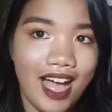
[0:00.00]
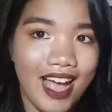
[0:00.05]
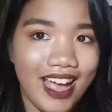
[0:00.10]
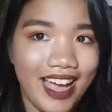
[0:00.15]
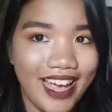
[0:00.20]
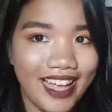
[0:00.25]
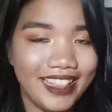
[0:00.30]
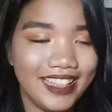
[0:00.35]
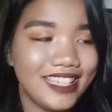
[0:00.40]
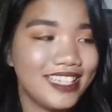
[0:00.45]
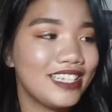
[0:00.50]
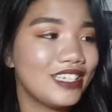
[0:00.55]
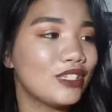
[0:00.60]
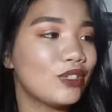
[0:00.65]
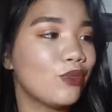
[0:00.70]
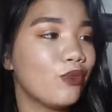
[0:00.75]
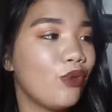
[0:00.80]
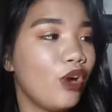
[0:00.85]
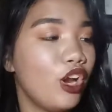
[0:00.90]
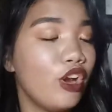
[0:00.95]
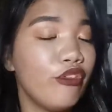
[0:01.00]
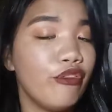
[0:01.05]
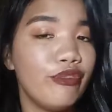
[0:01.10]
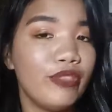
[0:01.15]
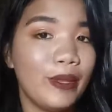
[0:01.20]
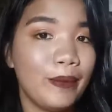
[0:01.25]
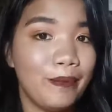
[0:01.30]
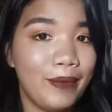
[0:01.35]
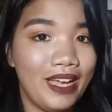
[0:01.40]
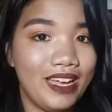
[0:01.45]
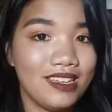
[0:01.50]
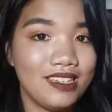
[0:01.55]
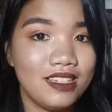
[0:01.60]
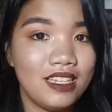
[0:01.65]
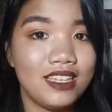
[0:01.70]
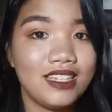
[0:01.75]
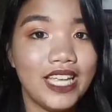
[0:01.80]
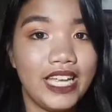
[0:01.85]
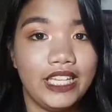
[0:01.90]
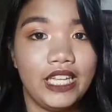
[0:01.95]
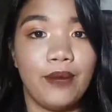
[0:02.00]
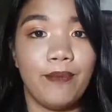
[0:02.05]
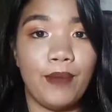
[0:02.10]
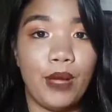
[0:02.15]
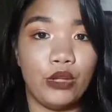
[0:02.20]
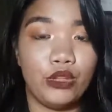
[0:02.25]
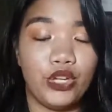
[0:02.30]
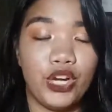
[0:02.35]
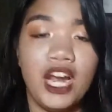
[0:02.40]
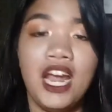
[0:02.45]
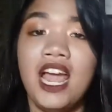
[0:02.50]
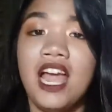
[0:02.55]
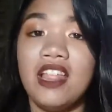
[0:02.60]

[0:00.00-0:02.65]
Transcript: Ayan, this is one of the best setting powder.